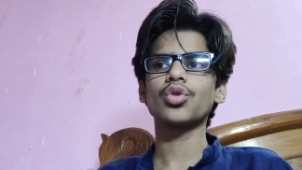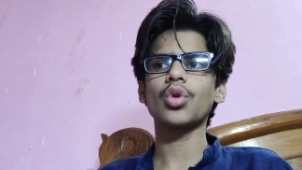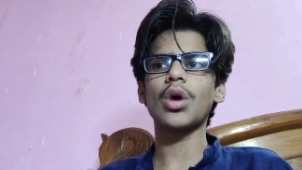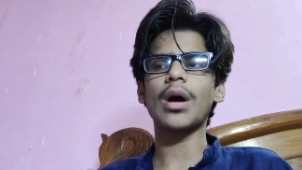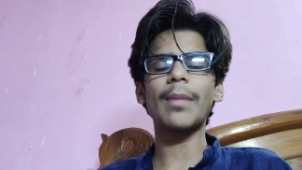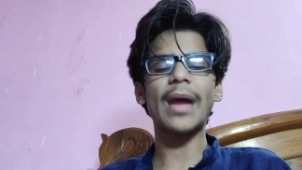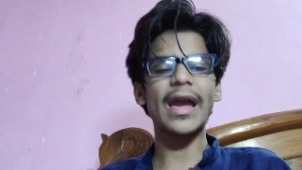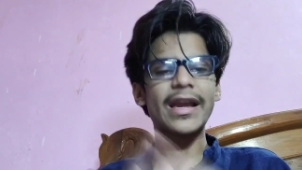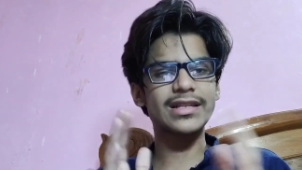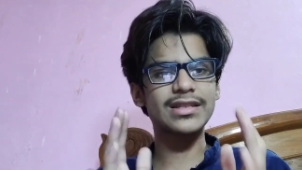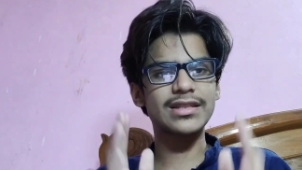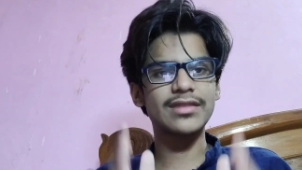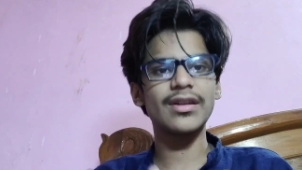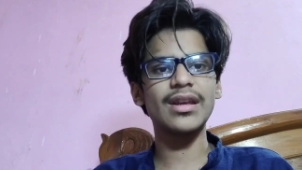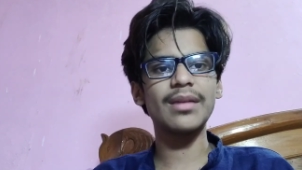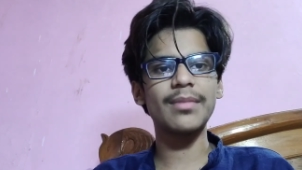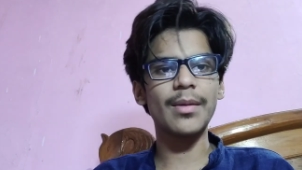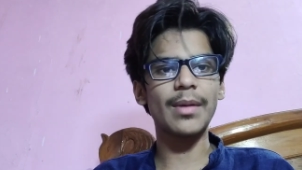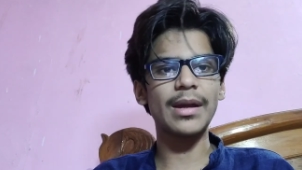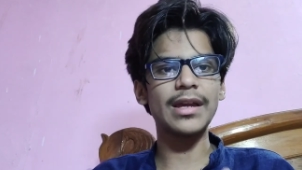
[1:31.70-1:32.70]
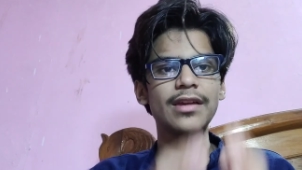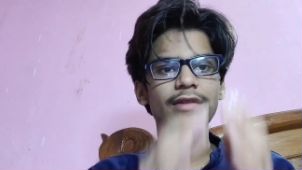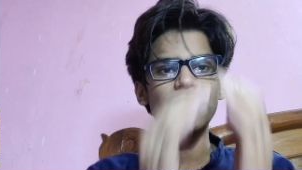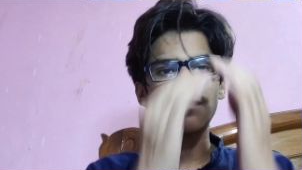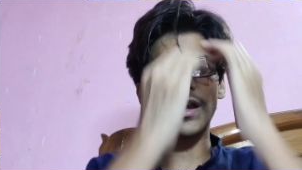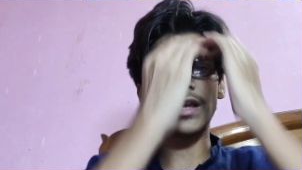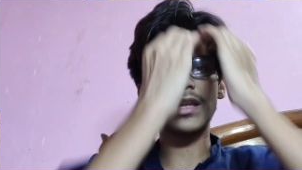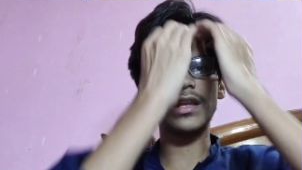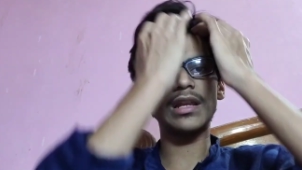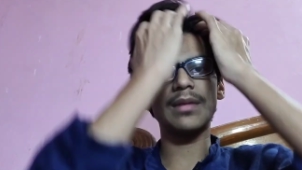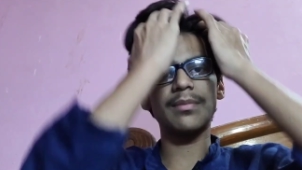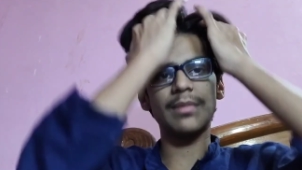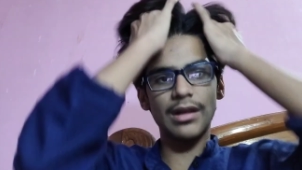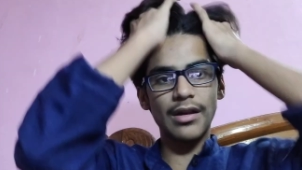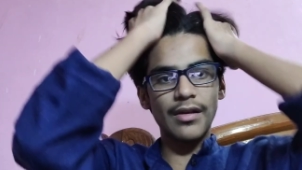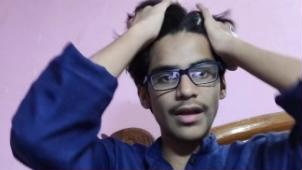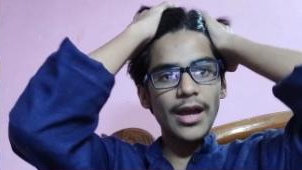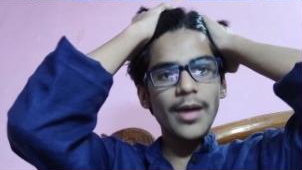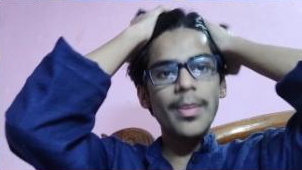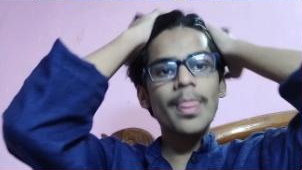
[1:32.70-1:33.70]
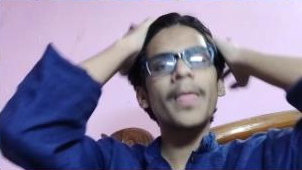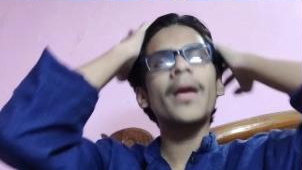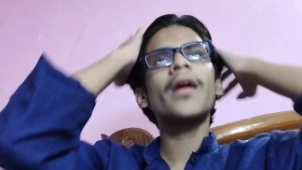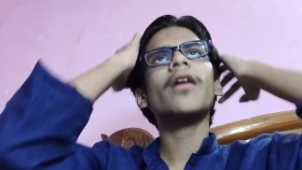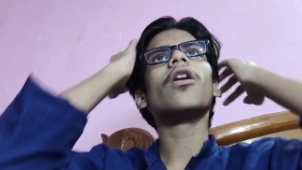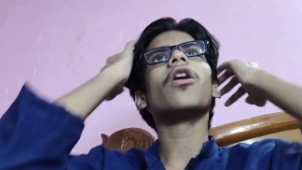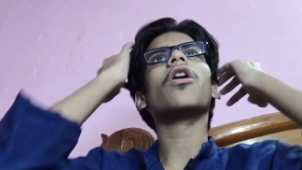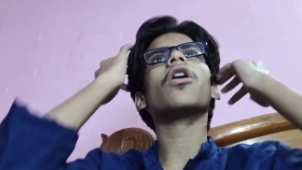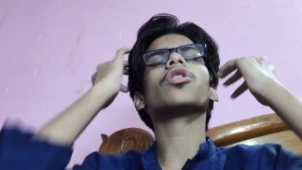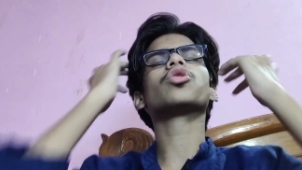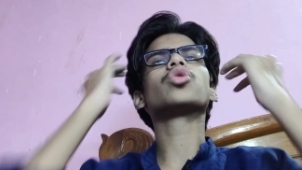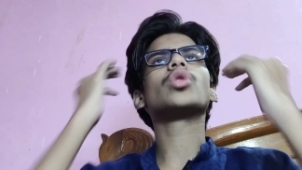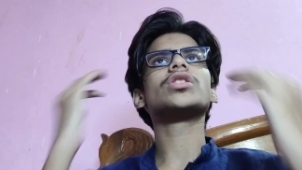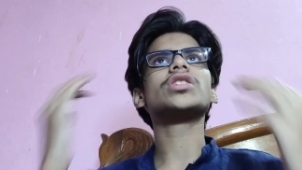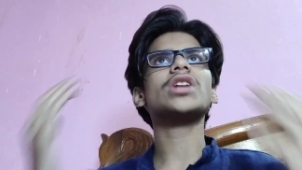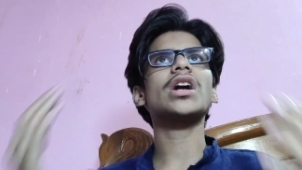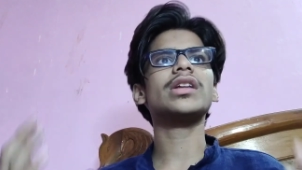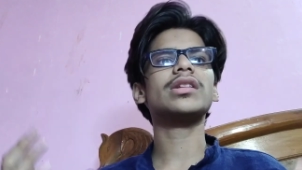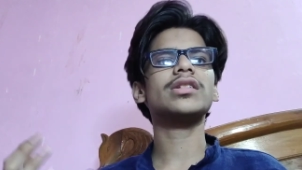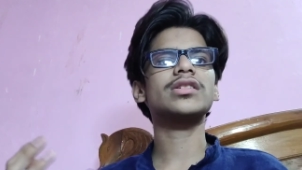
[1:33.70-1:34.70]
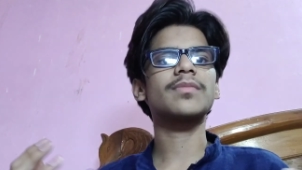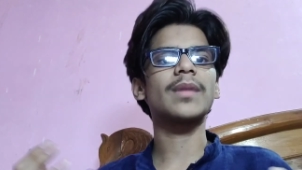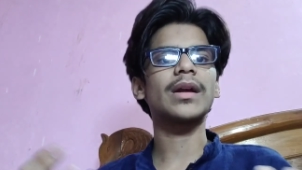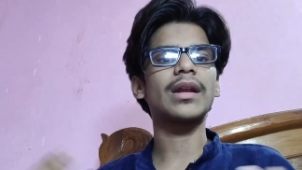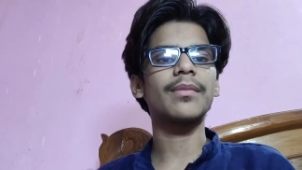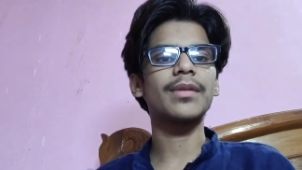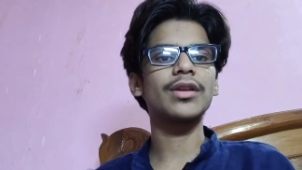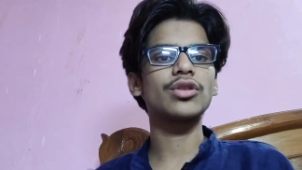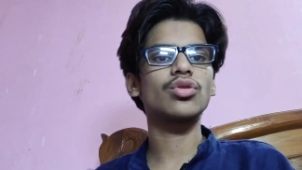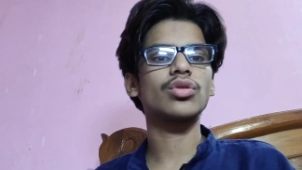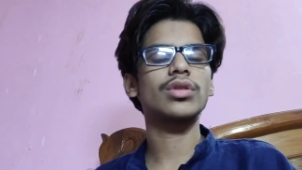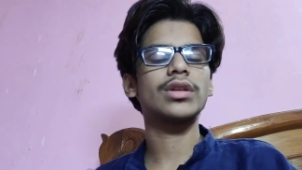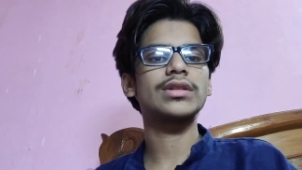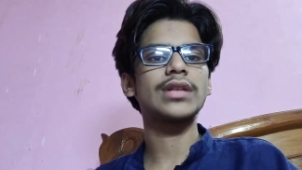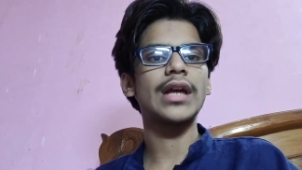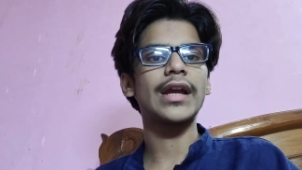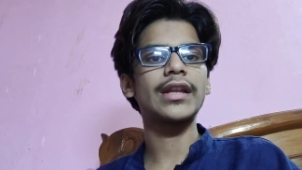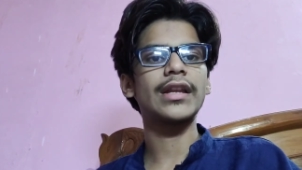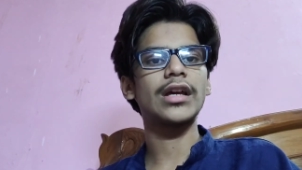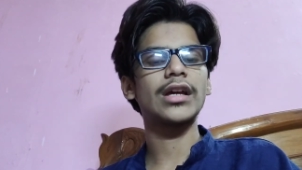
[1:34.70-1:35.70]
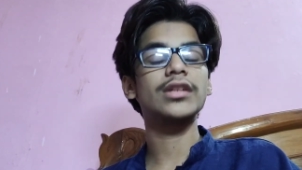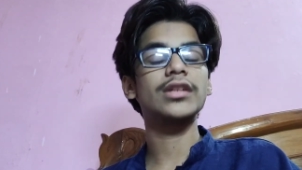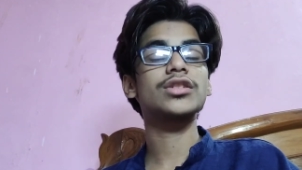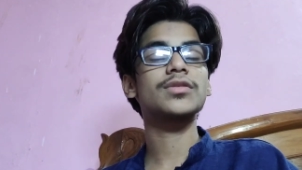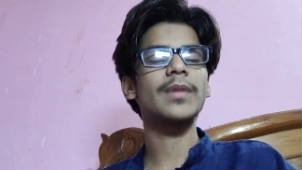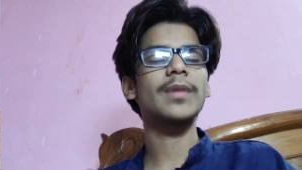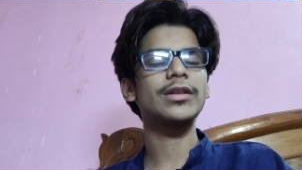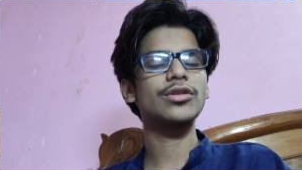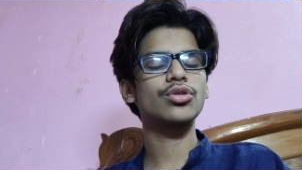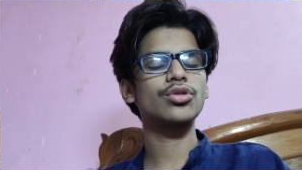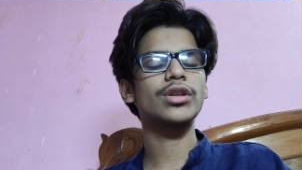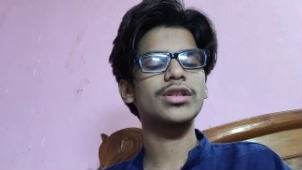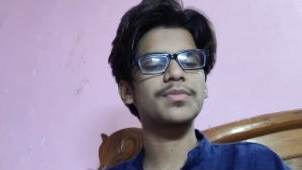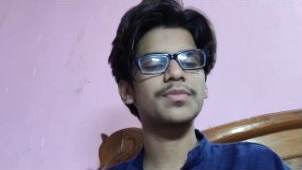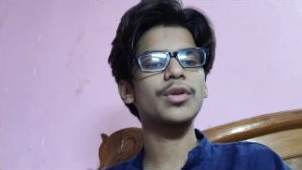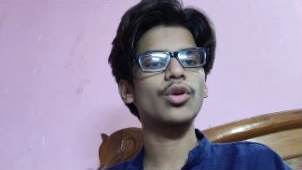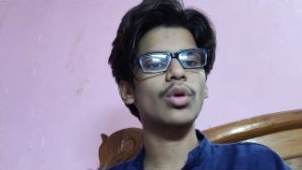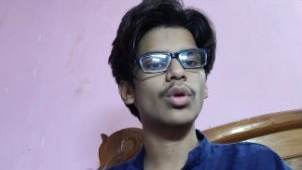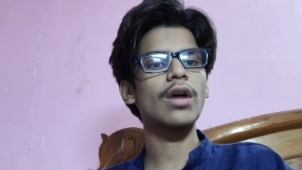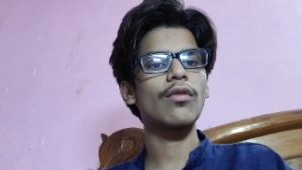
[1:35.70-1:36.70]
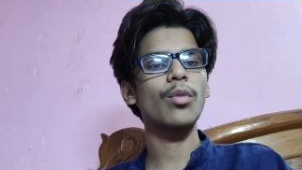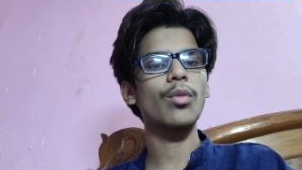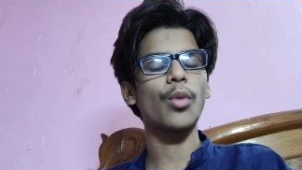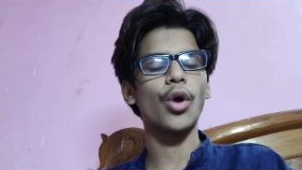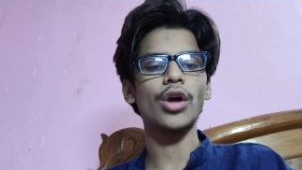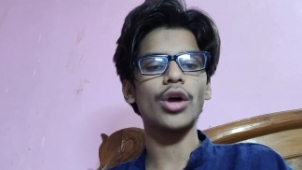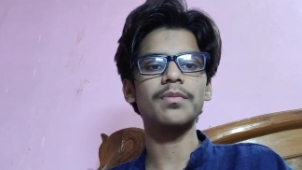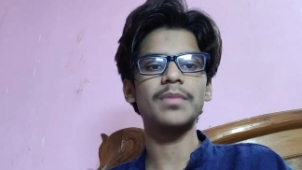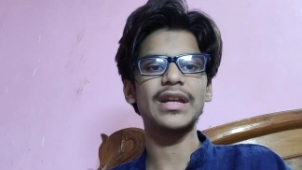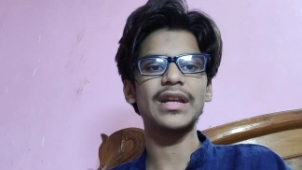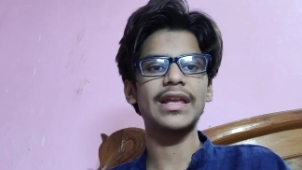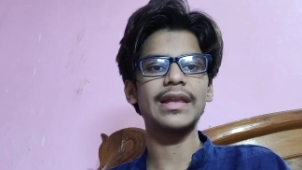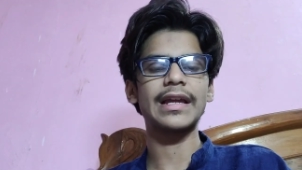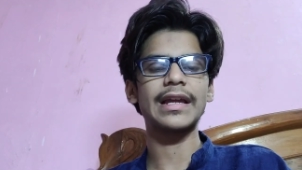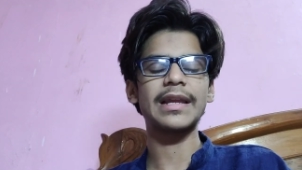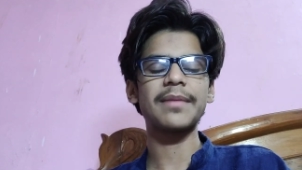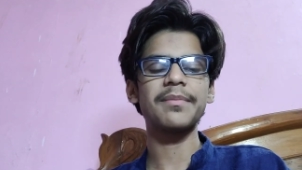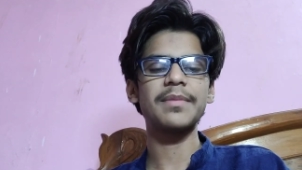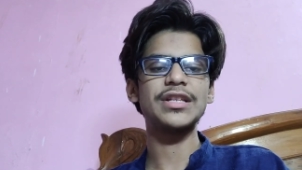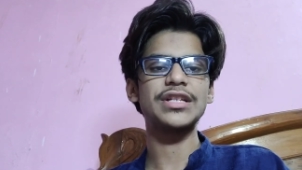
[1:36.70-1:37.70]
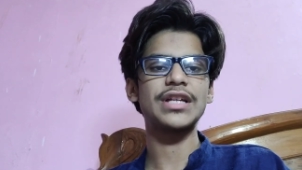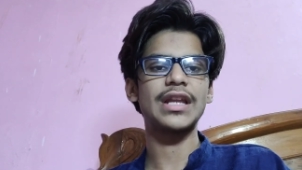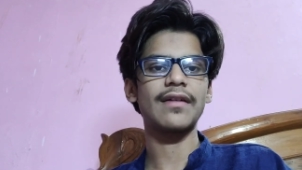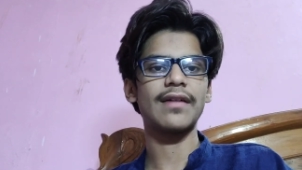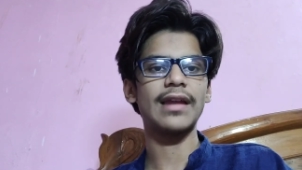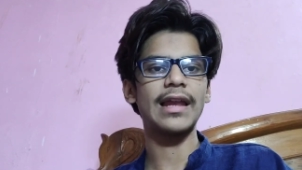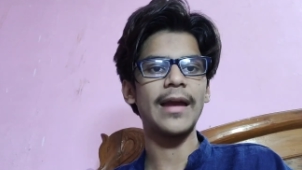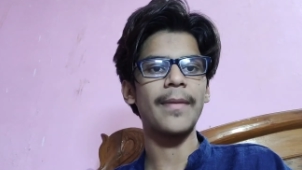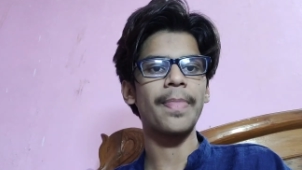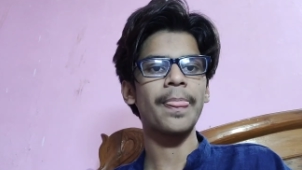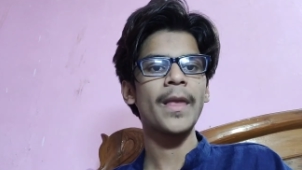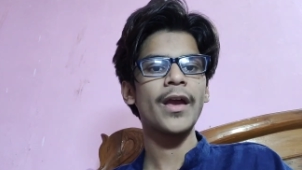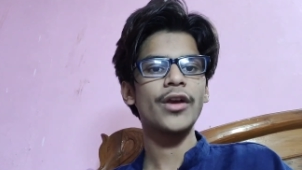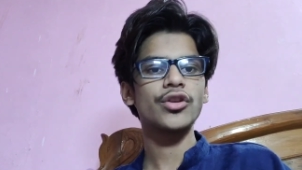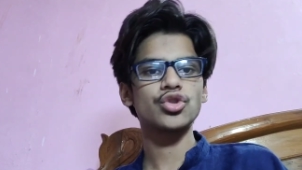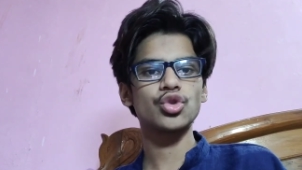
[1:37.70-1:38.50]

तो अब एक्स थ्री में भाई फाइनली मिल रहा है और तो अच्छा है इस बार हमें जो डिज़ाइन जिस बार जो डिस्प्ले होगा वो बहुत बढ़िया देखने मिल जाने वाला है